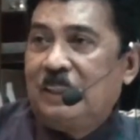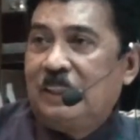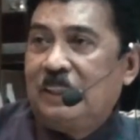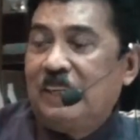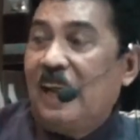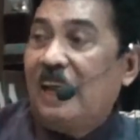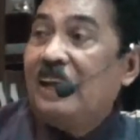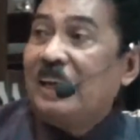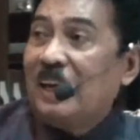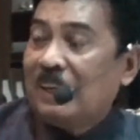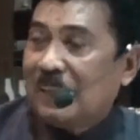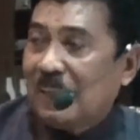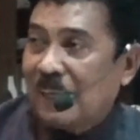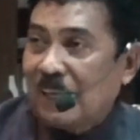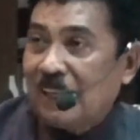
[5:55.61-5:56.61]
daerah
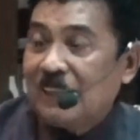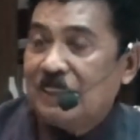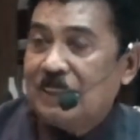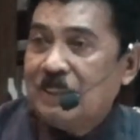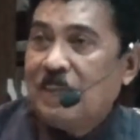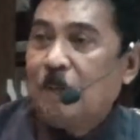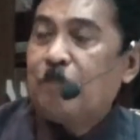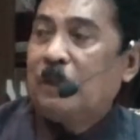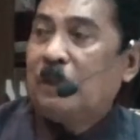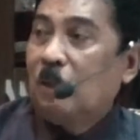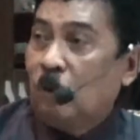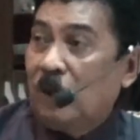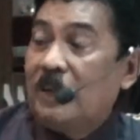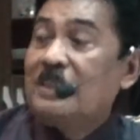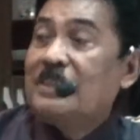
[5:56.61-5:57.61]
kan, dia
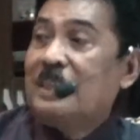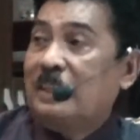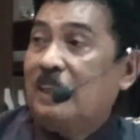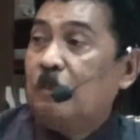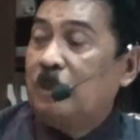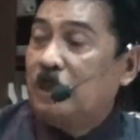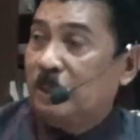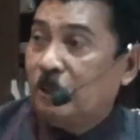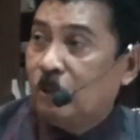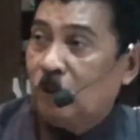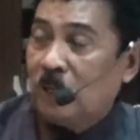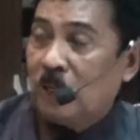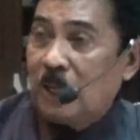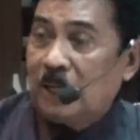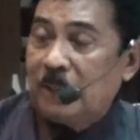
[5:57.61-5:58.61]
pergaulan di sana ya
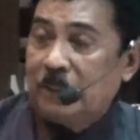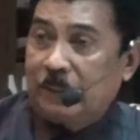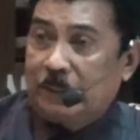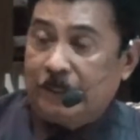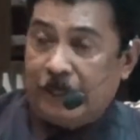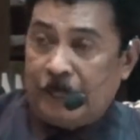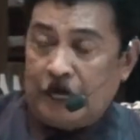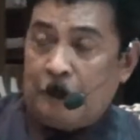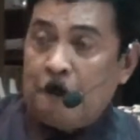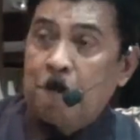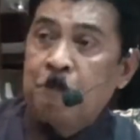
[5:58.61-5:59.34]
begitulah akhirnya